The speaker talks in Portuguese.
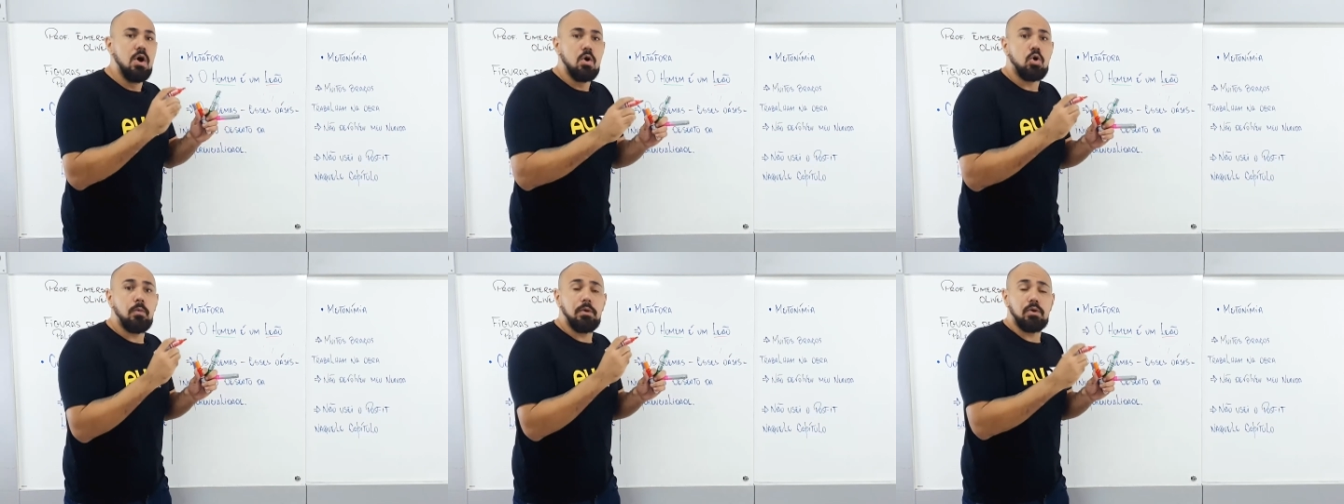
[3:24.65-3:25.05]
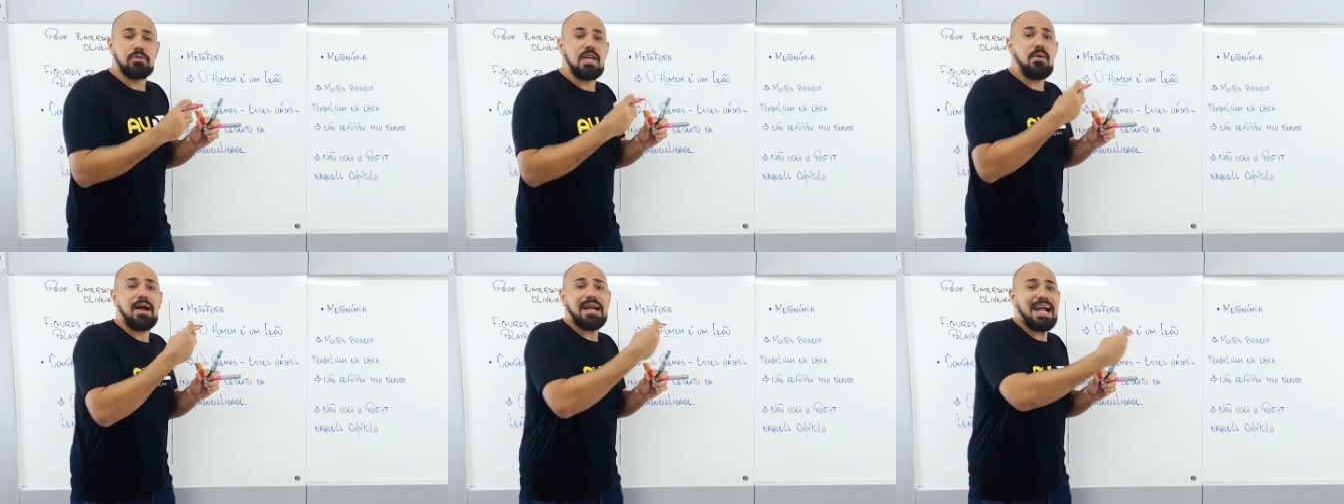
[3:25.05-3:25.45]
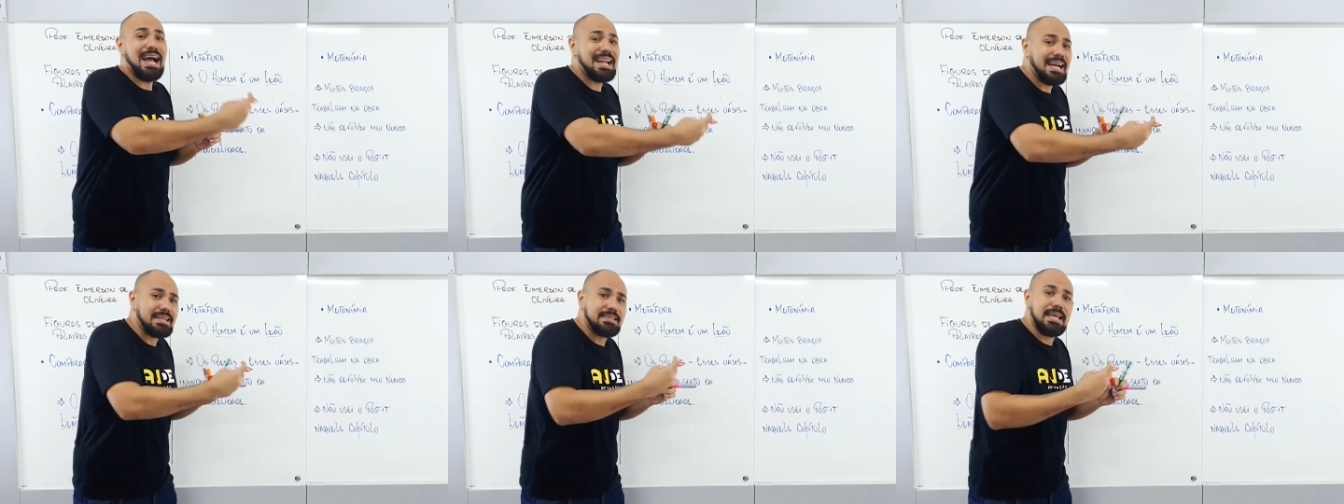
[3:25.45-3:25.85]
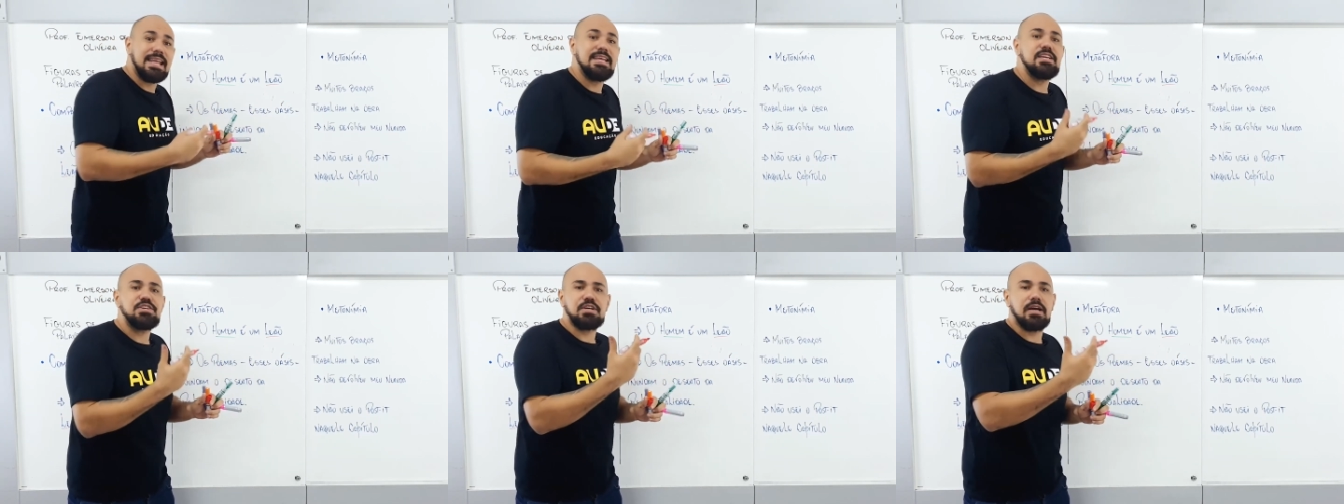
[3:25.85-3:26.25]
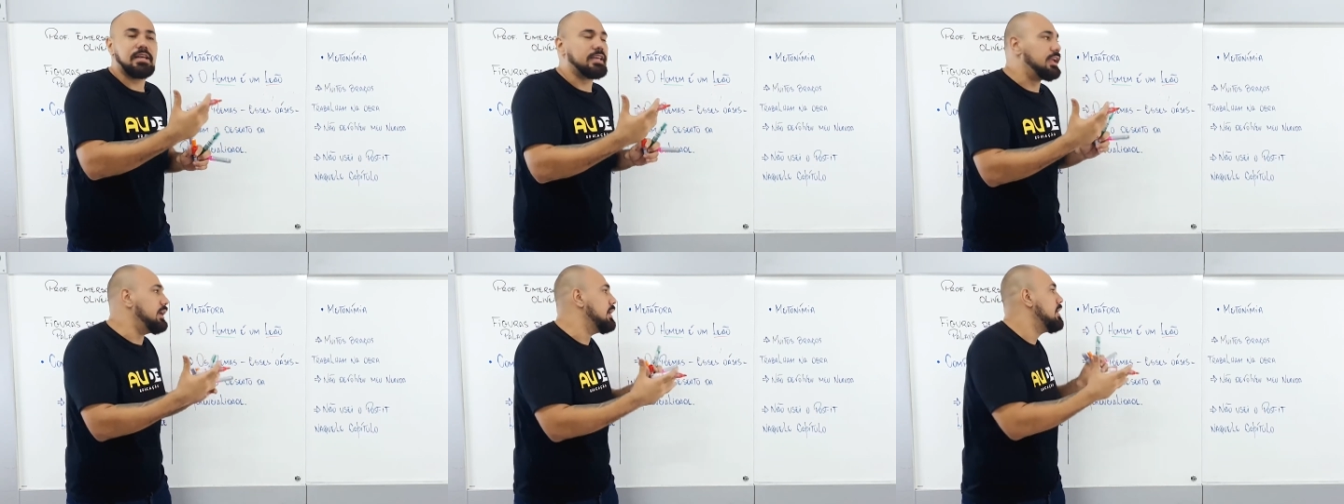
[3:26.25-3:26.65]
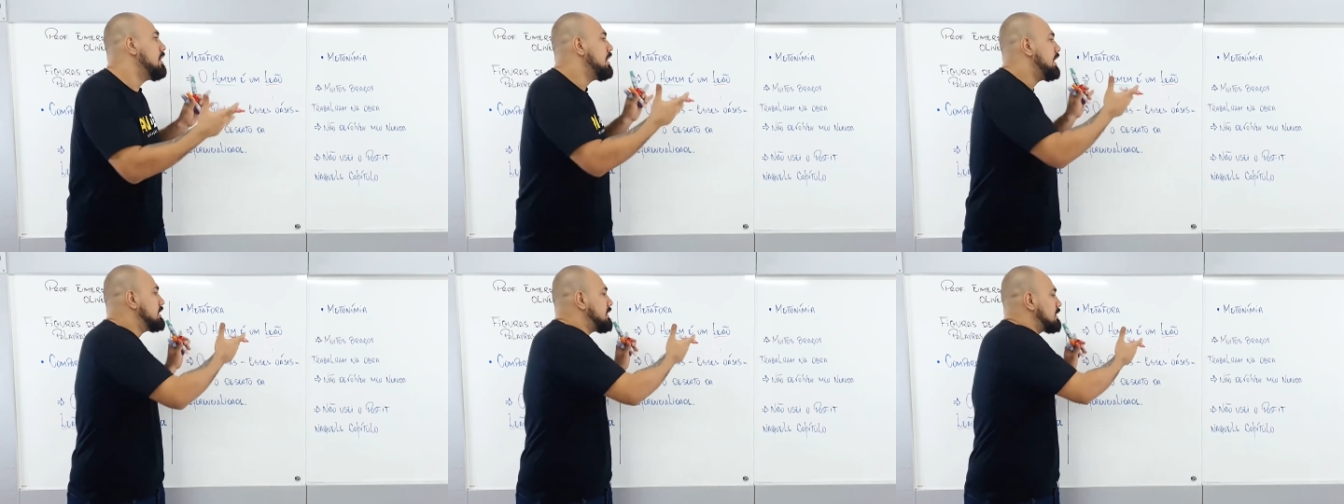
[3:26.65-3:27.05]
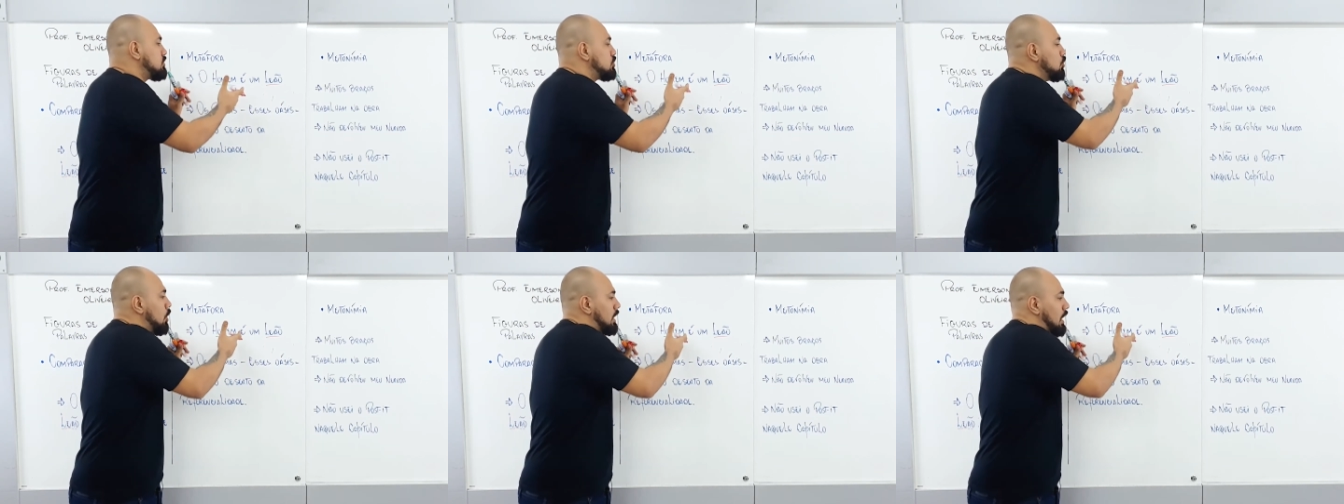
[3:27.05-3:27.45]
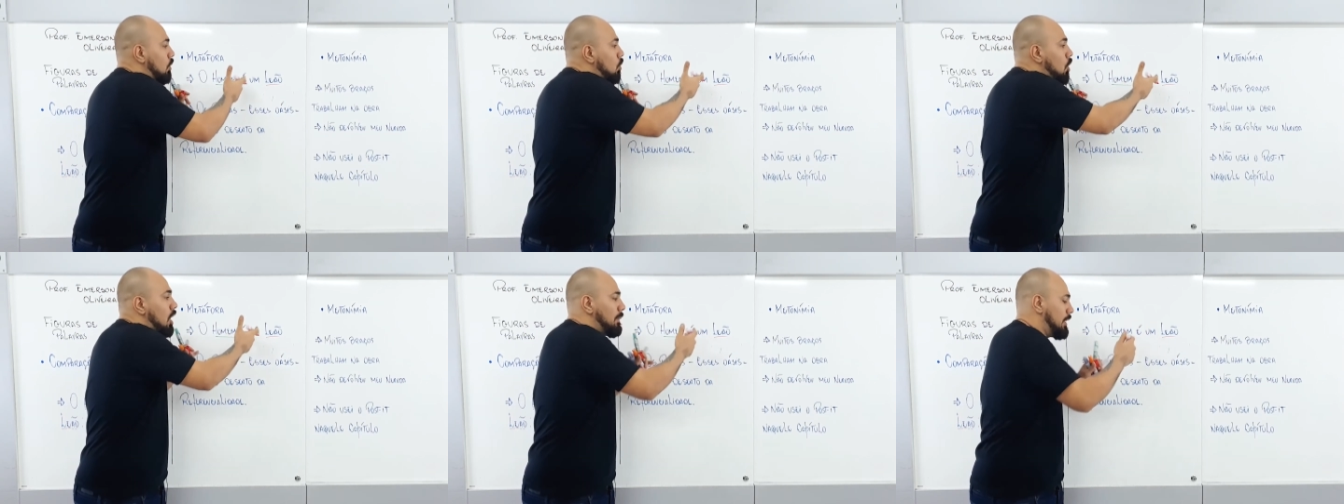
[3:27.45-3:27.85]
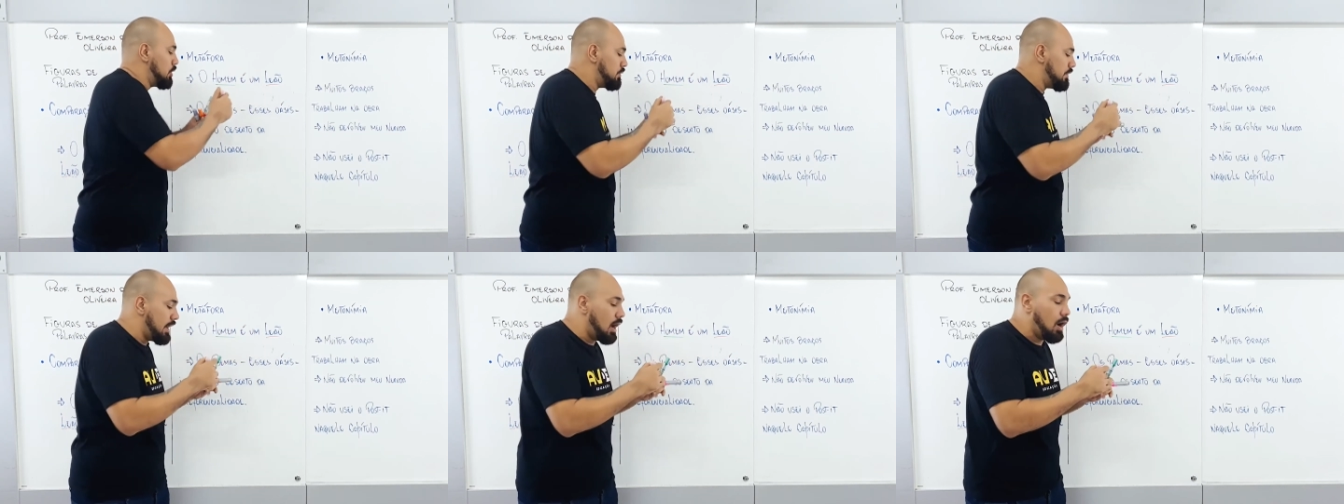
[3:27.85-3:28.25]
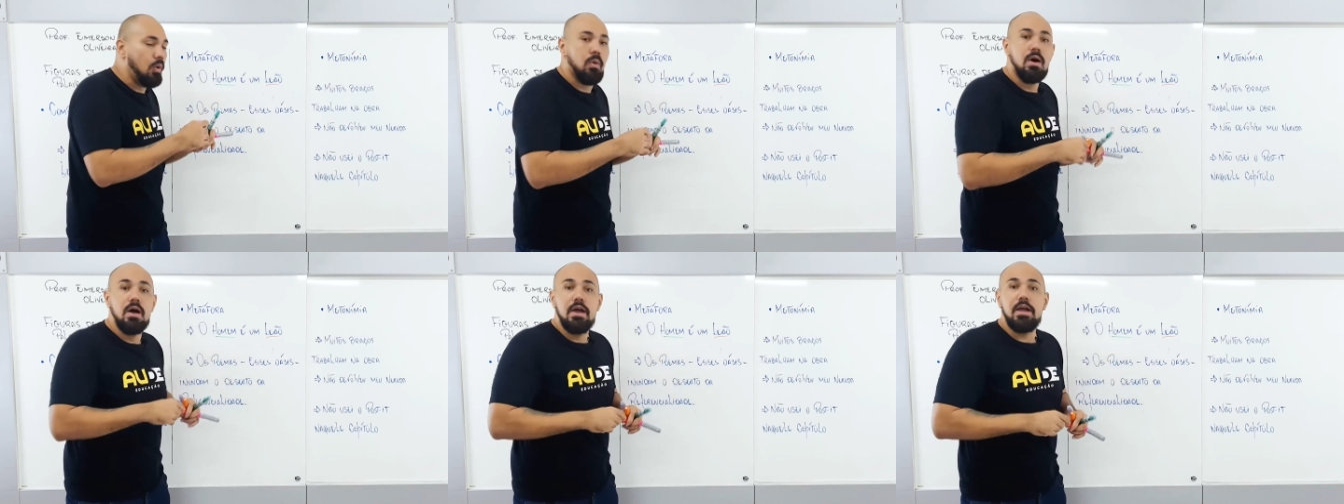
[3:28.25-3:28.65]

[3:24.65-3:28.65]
como eu não tenho a característica que relaciona o homem e o leão,